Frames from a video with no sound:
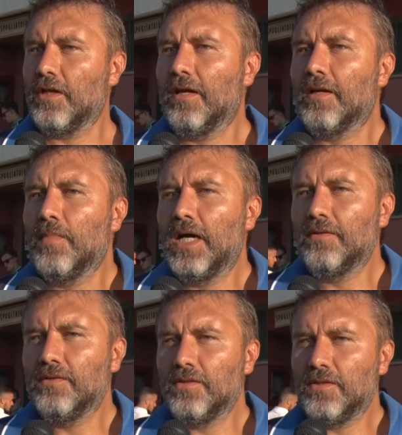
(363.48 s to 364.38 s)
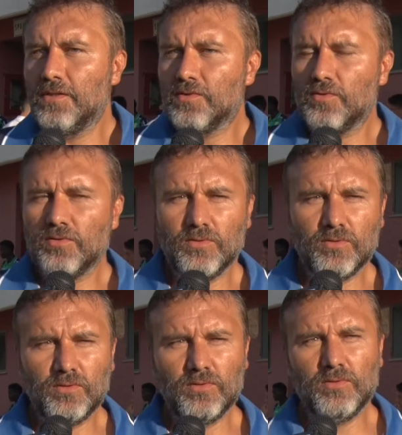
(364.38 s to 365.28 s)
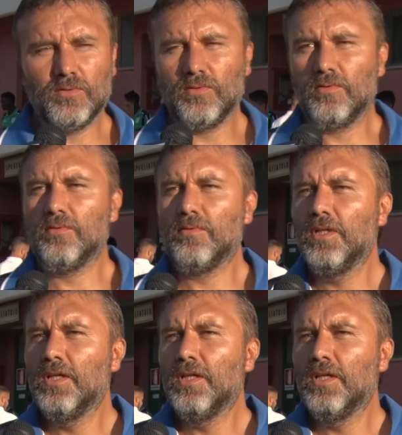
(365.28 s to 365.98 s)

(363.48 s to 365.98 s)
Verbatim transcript: allarmanti su,